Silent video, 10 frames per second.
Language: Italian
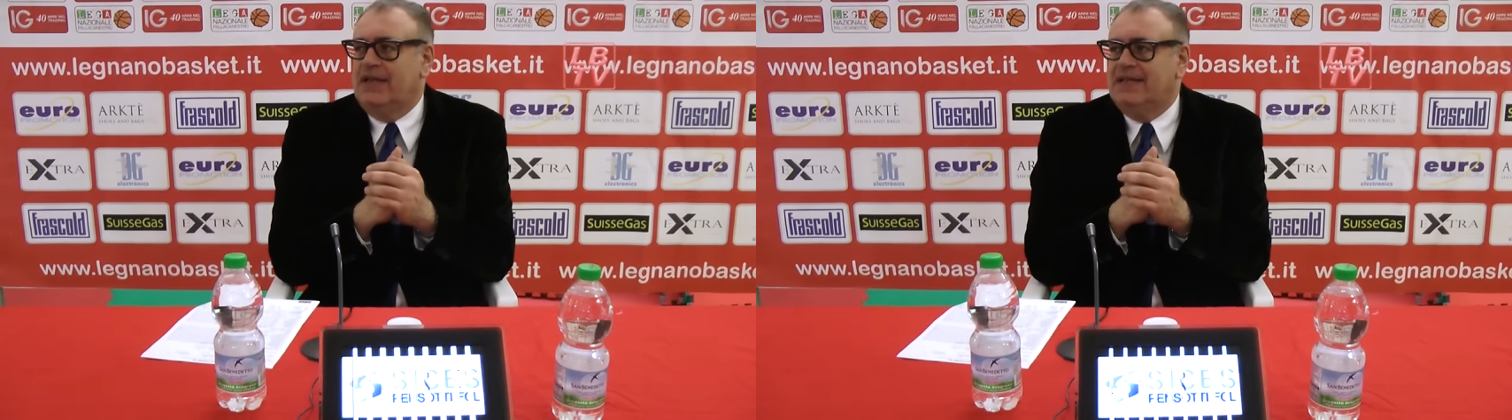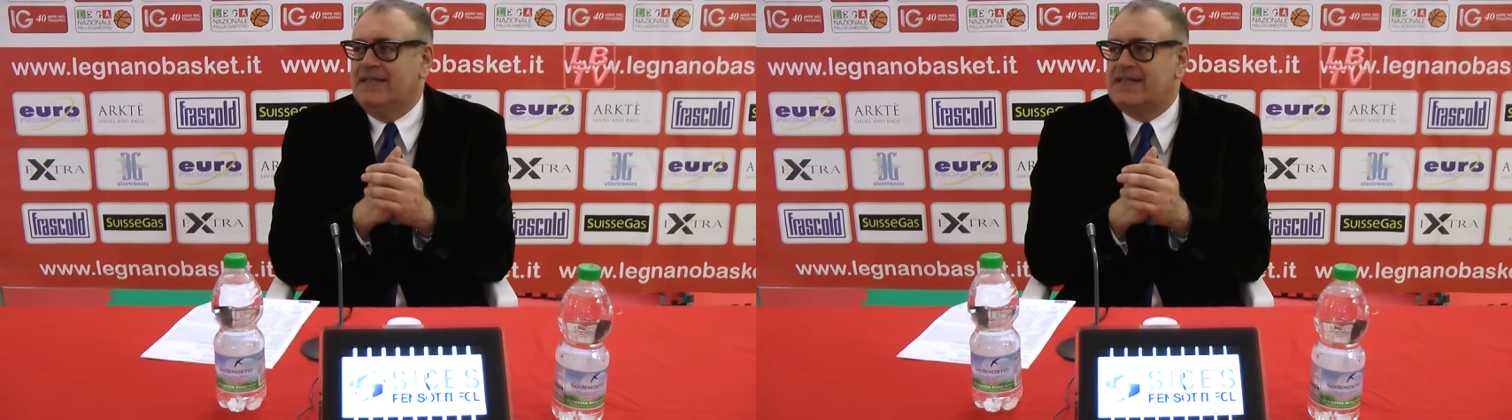
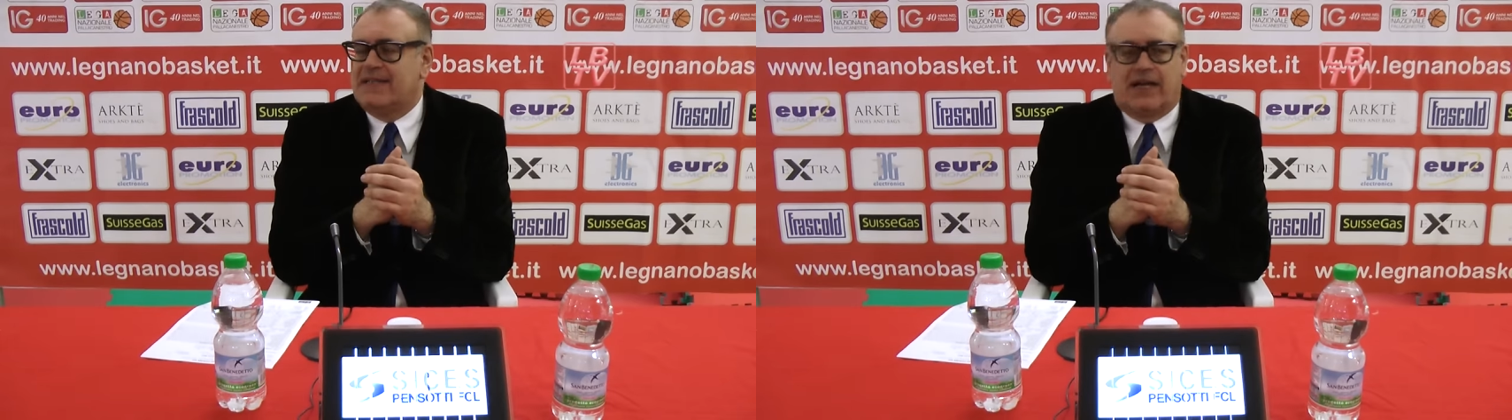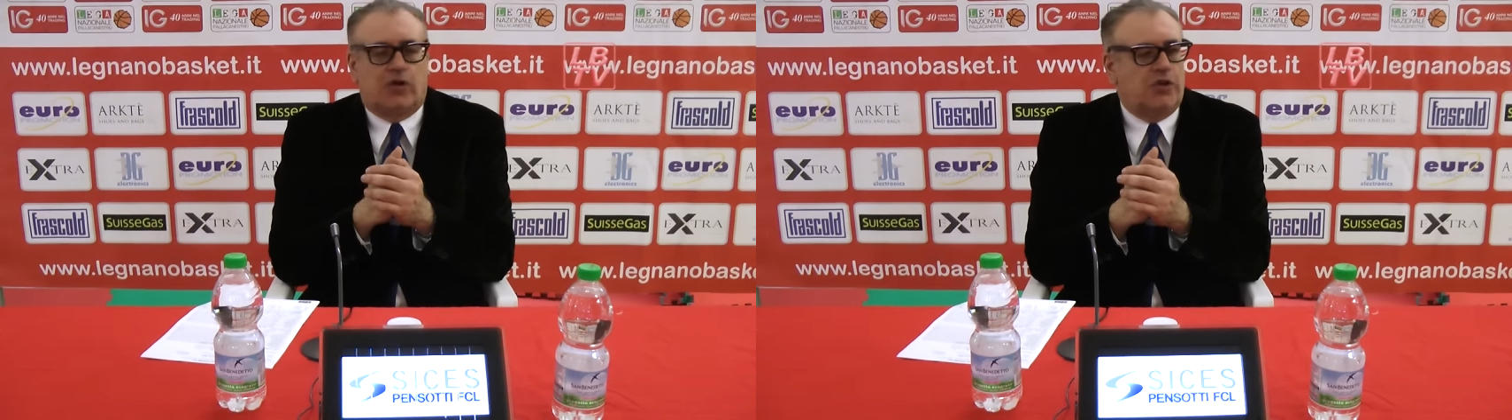il
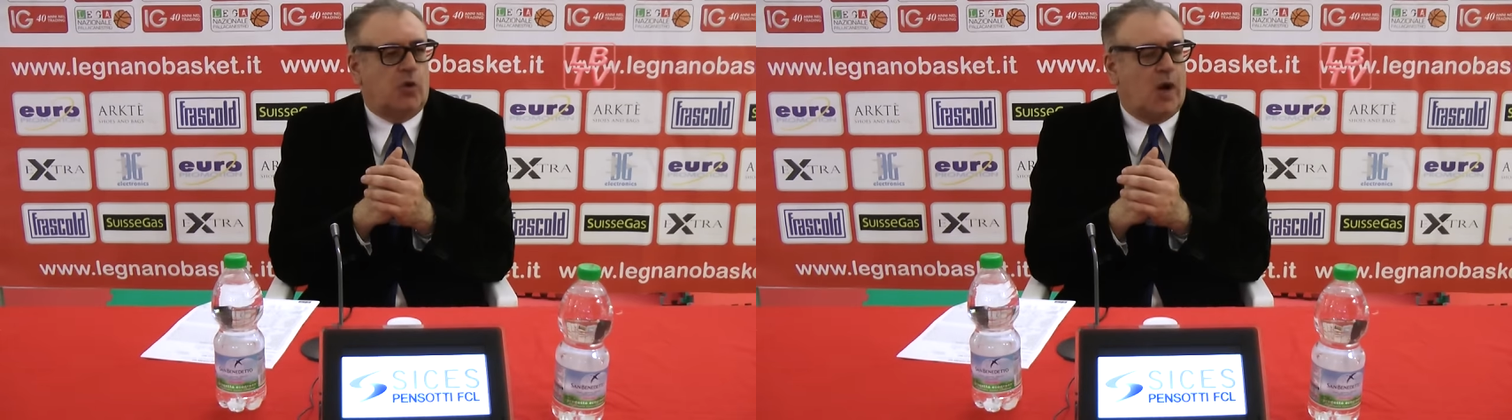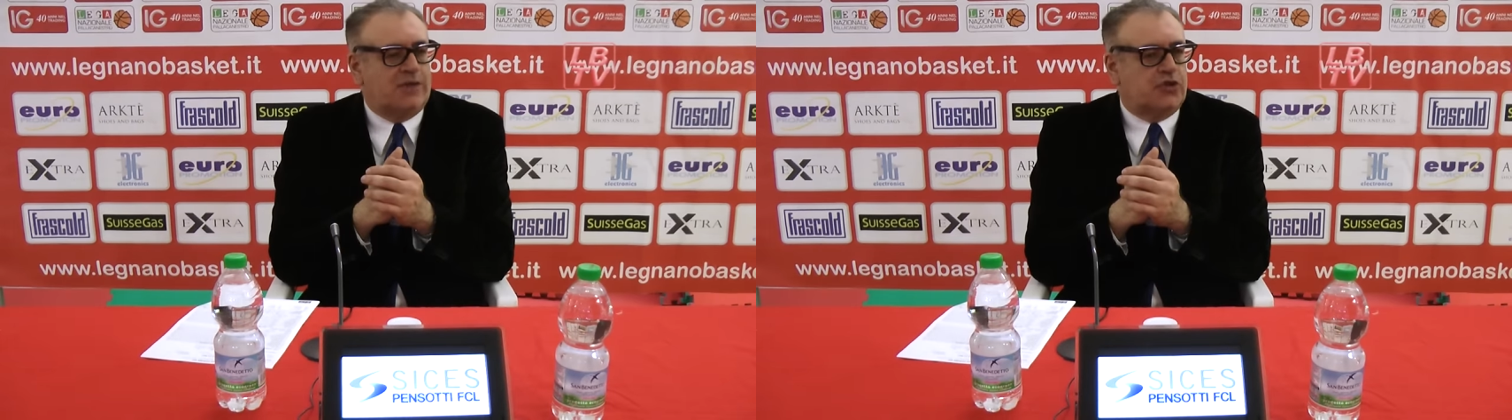distacco di
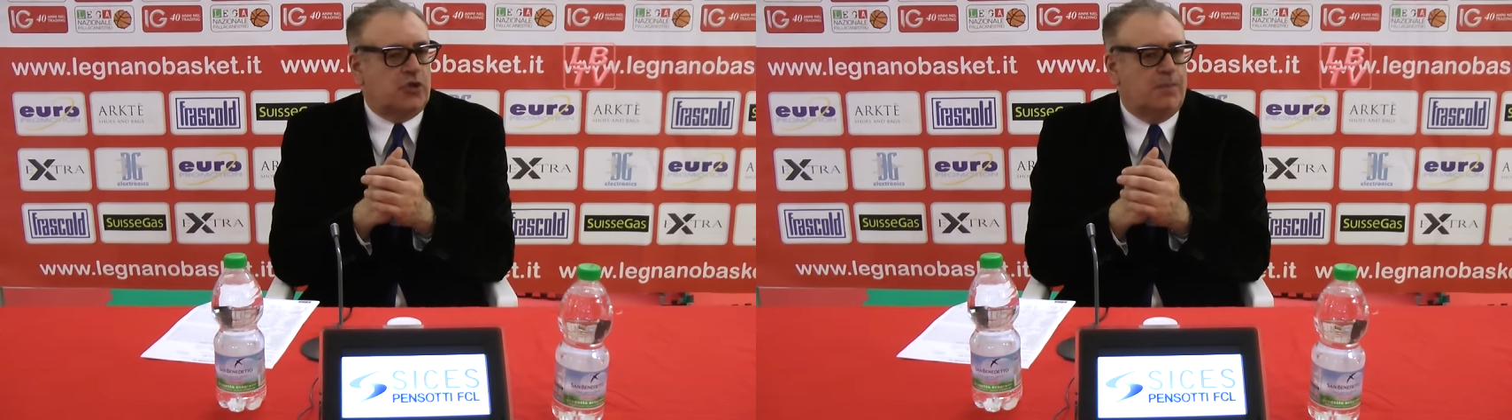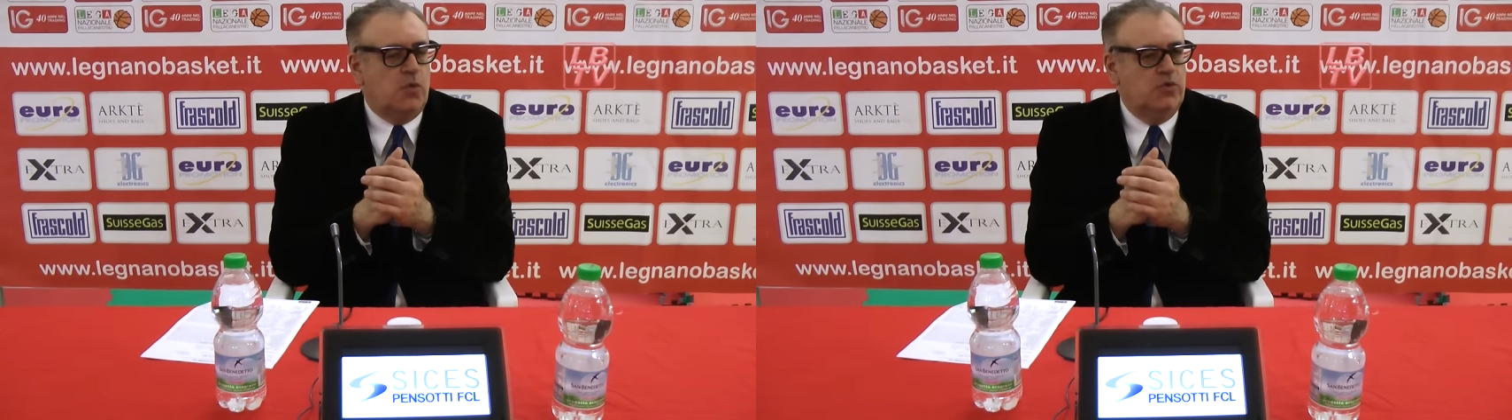
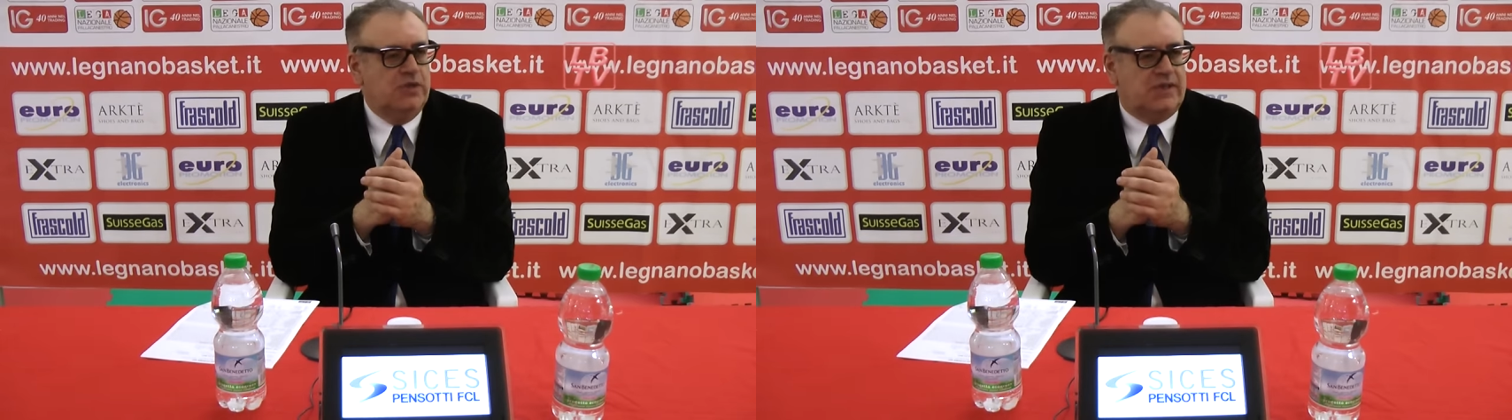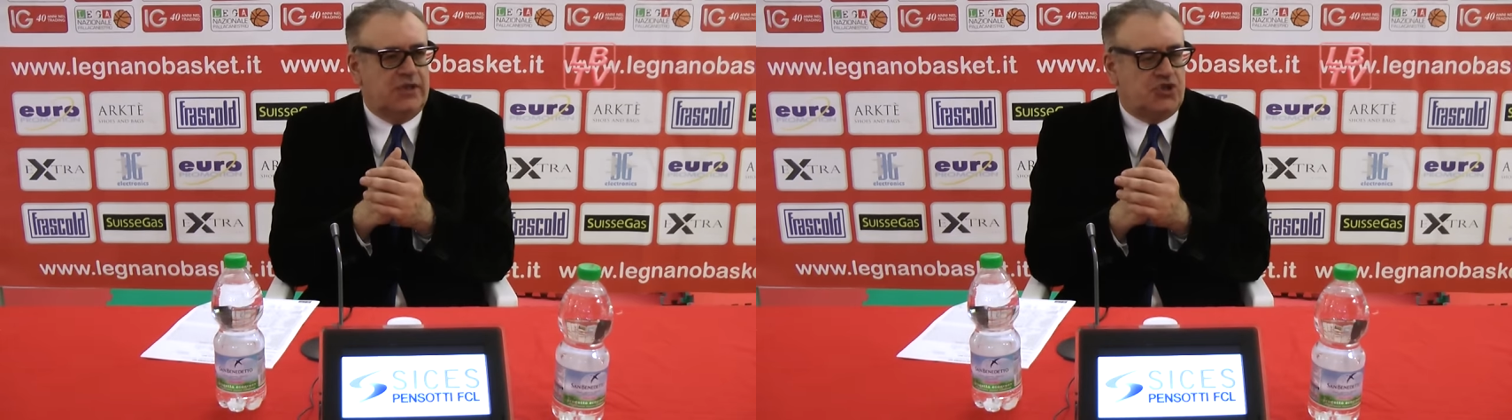quattro
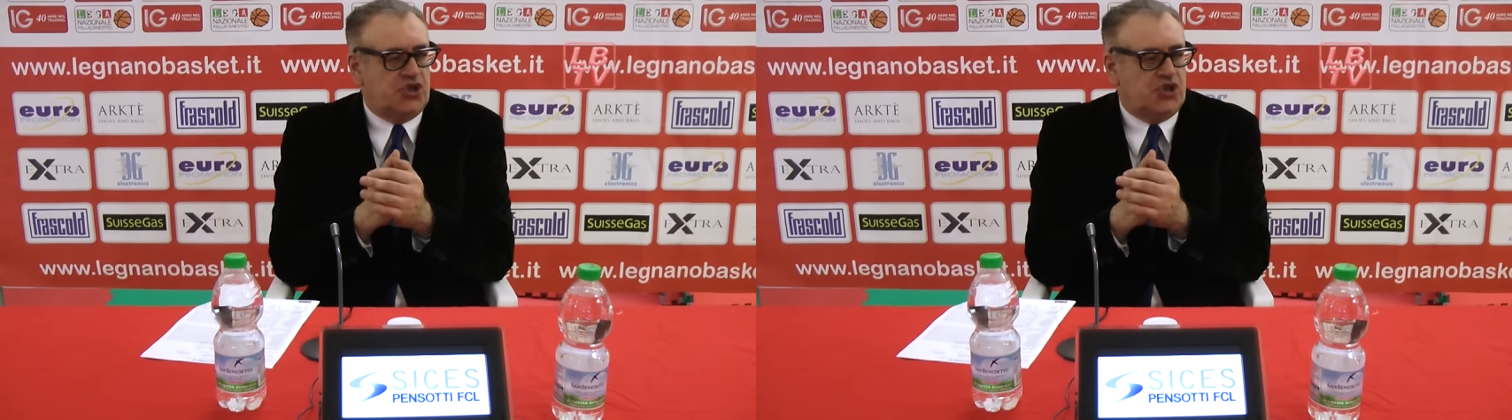punti,